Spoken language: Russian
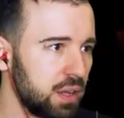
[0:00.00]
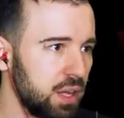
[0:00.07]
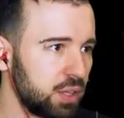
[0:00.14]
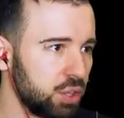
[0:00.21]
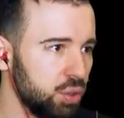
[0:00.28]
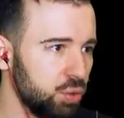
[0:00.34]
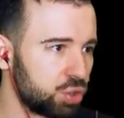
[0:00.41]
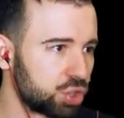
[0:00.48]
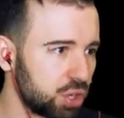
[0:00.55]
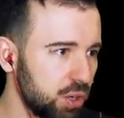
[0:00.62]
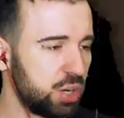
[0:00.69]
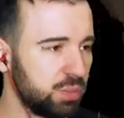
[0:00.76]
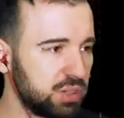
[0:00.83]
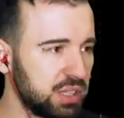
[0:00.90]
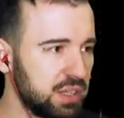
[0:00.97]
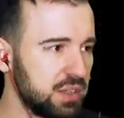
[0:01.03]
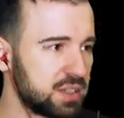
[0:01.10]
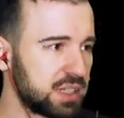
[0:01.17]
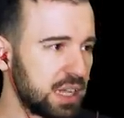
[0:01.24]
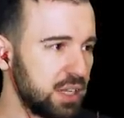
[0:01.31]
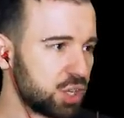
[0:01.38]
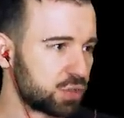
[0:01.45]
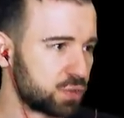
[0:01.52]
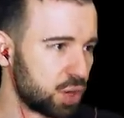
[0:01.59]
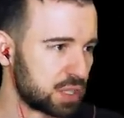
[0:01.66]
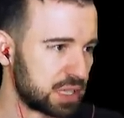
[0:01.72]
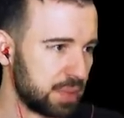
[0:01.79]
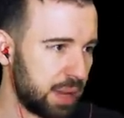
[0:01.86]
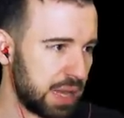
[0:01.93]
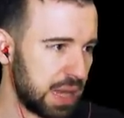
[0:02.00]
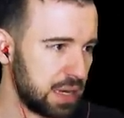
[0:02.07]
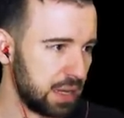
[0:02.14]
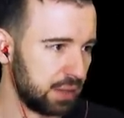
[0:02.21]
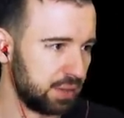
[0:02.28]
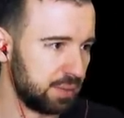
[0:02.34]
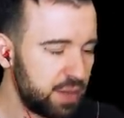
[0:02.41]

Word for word: Это лучше, чем ты станешь взрослым, а я нет.